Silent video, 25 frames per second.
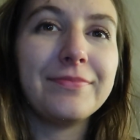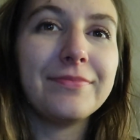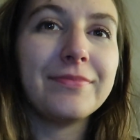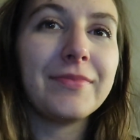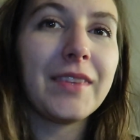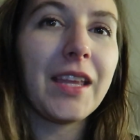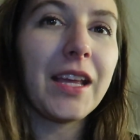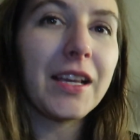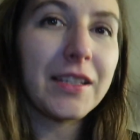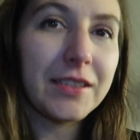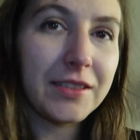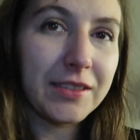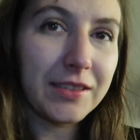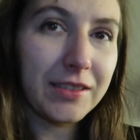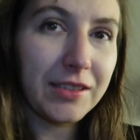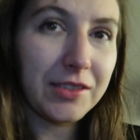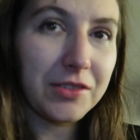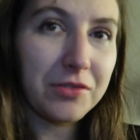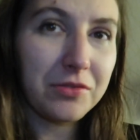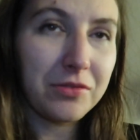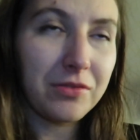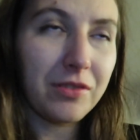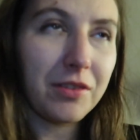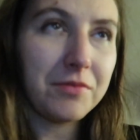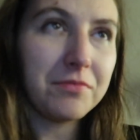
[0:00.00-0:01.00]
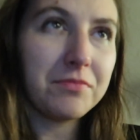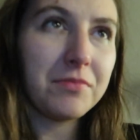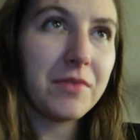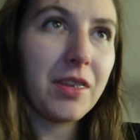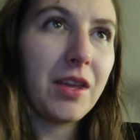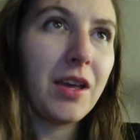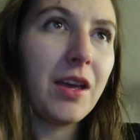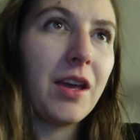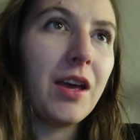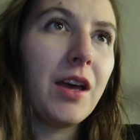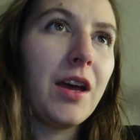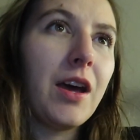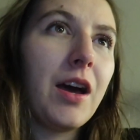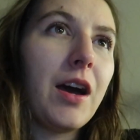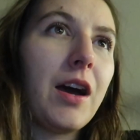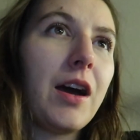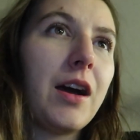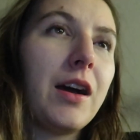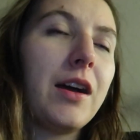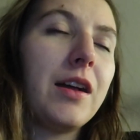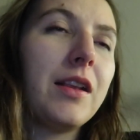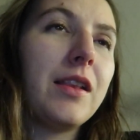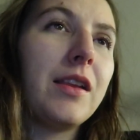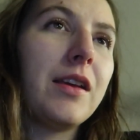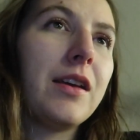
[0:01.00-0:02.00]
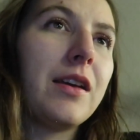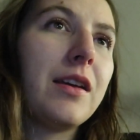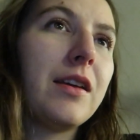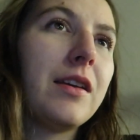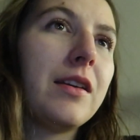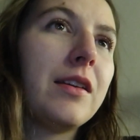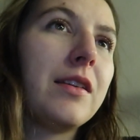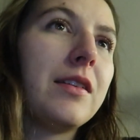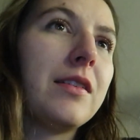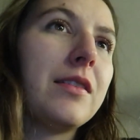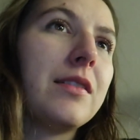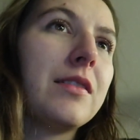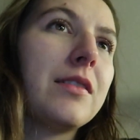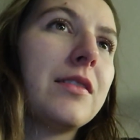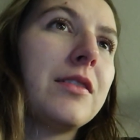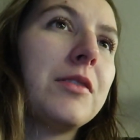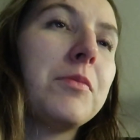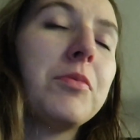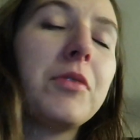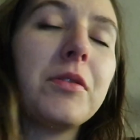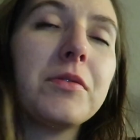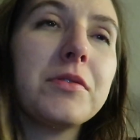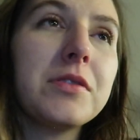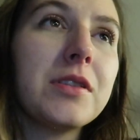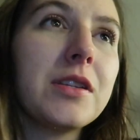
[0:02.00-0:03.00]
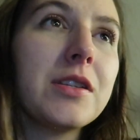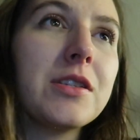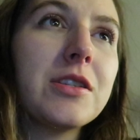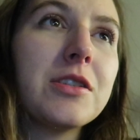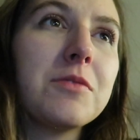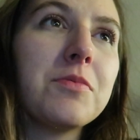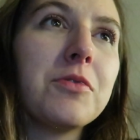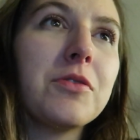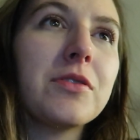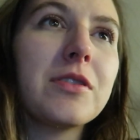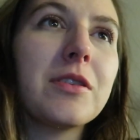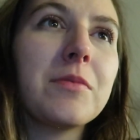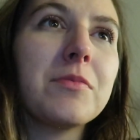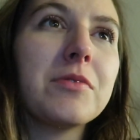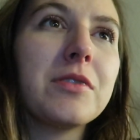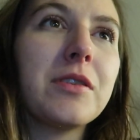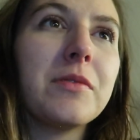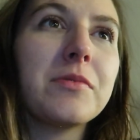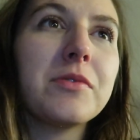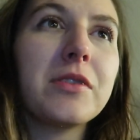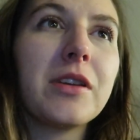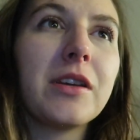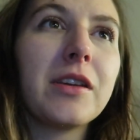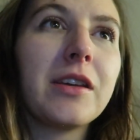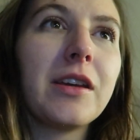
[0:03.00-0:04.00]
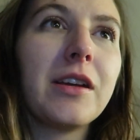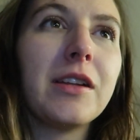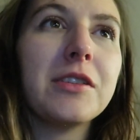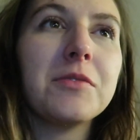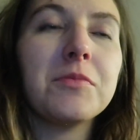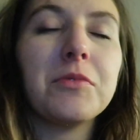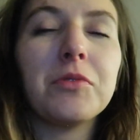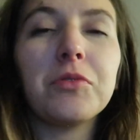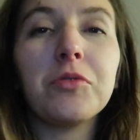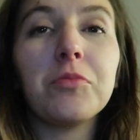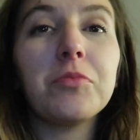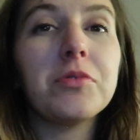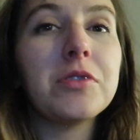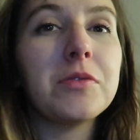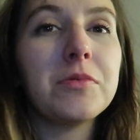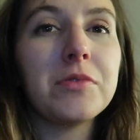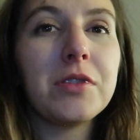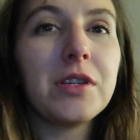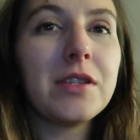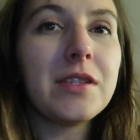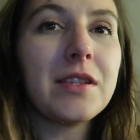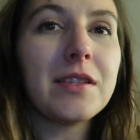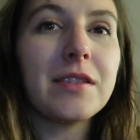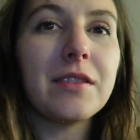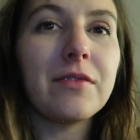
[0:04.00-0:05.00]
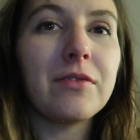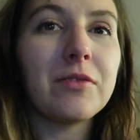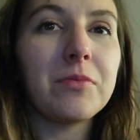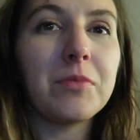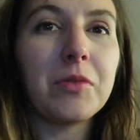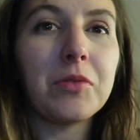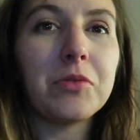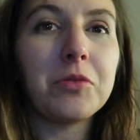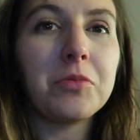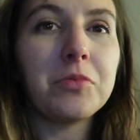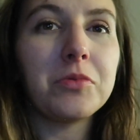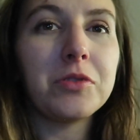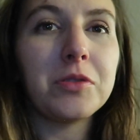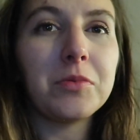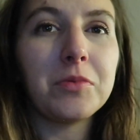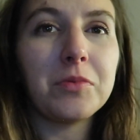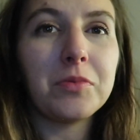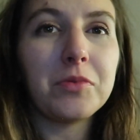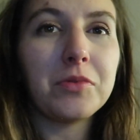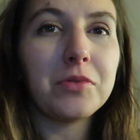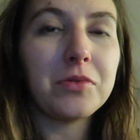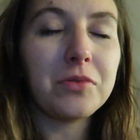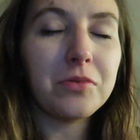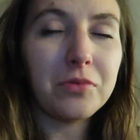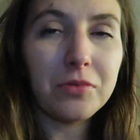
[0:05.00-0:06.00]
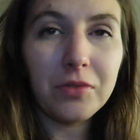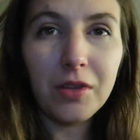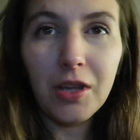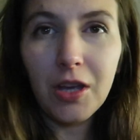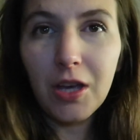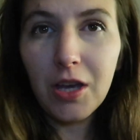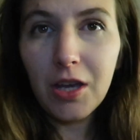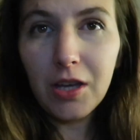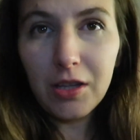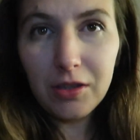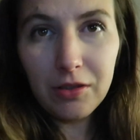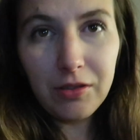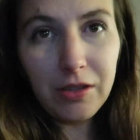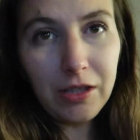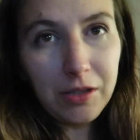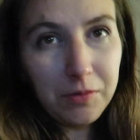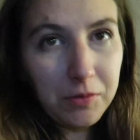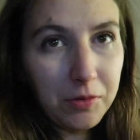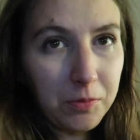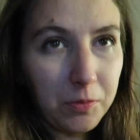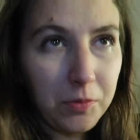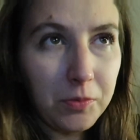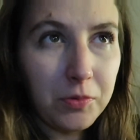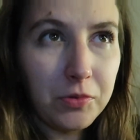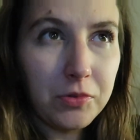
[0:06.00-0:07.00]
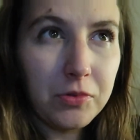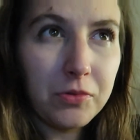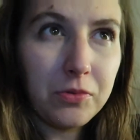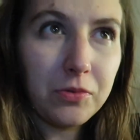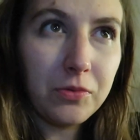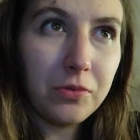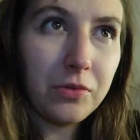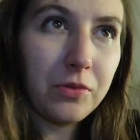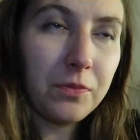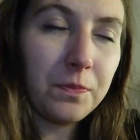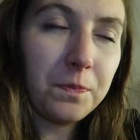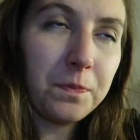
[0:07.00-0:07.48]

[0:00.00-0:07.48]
Tak się zaczęłam. Ale yy, i byłam strasznie śpiąca. Ja myślałam, że jak jechaliśmy autobusem, że ja zasnę w tym autobusie po prostu. No tak mnie po prostu